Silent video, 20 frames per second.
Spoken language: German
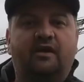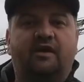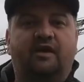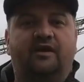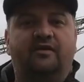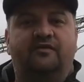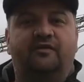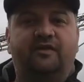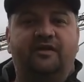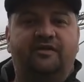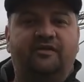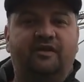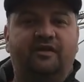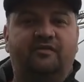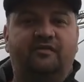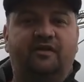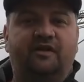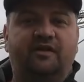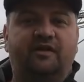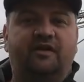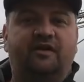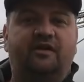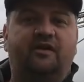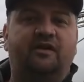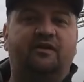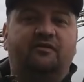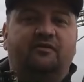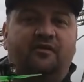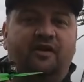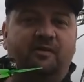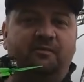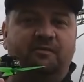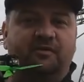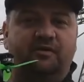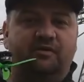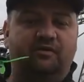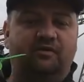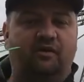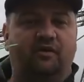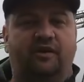Ganz wichtig, wenn ihr flippt
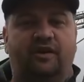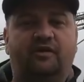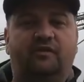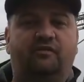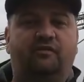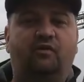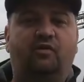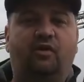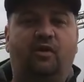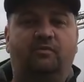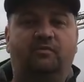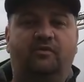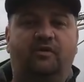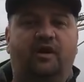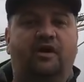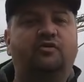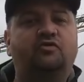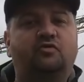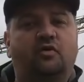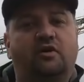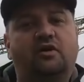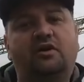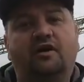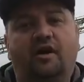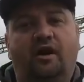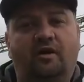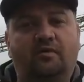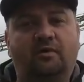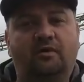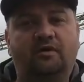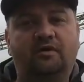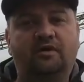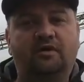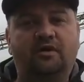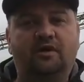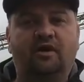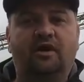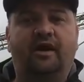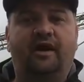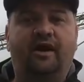und ihr seid auf dem Kopf, kein Trottelgabe.
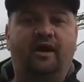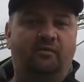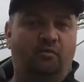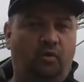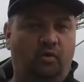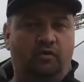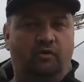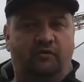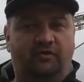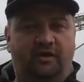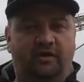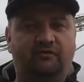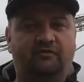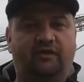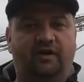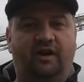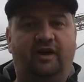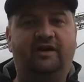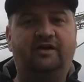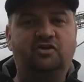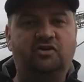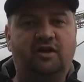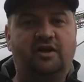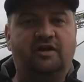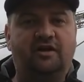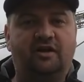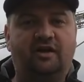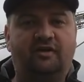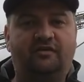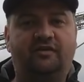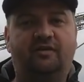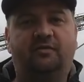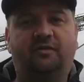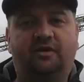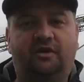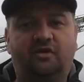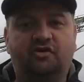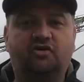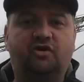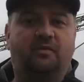Air-Mode auf jeden Fall eingeschaltet lassen,
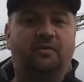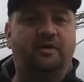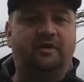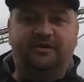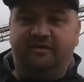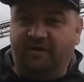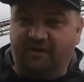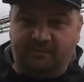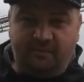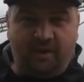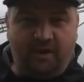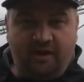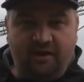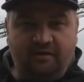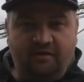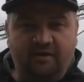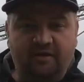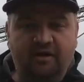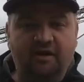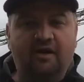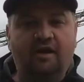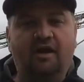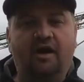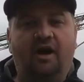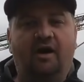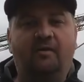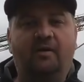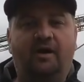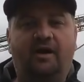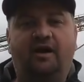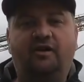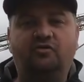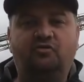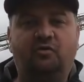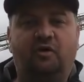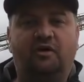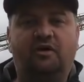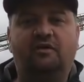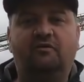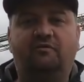damit er die Stabilität behält. Aber kein
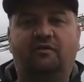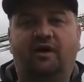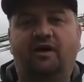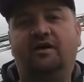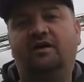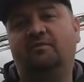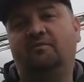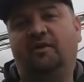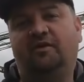Trottel, weil